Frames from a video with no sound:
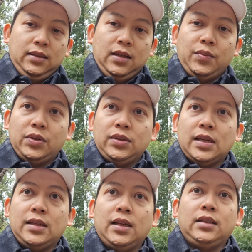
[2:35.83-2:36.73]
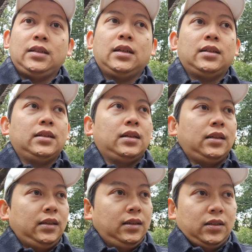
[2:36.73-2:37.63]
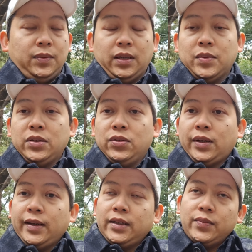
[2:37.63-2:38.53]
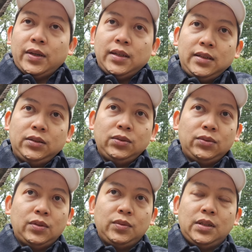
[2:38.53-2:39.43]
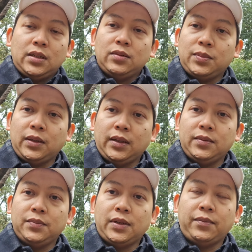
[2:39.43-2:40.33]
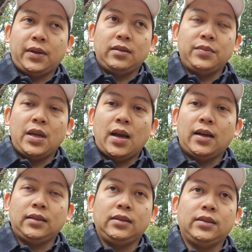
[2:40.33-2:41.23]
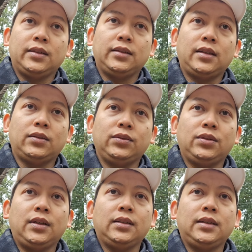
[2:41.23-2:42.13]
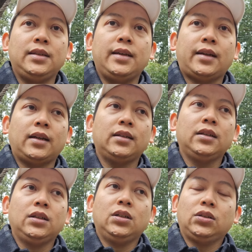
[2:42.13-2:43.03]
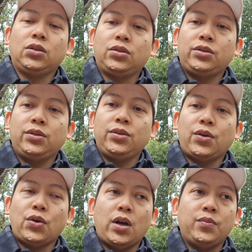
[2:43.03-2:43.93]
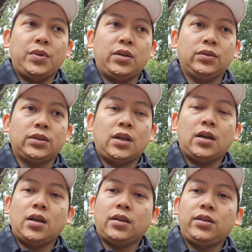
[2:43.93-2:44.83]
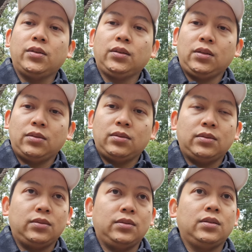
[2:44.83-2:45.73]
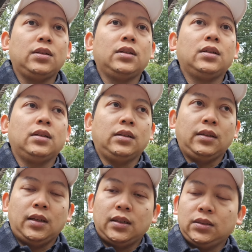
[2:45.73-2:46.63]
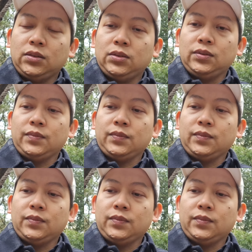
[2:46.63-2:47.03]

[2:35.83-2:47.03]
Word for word: nggak perlu ditanya lagi ya harus pakai baju kayak gimana itu udah bener harus pakai prepare lebih hangat gitu ya nah untuk yang di daerah Tokyo Yokohama Osaka Kyoto nah itu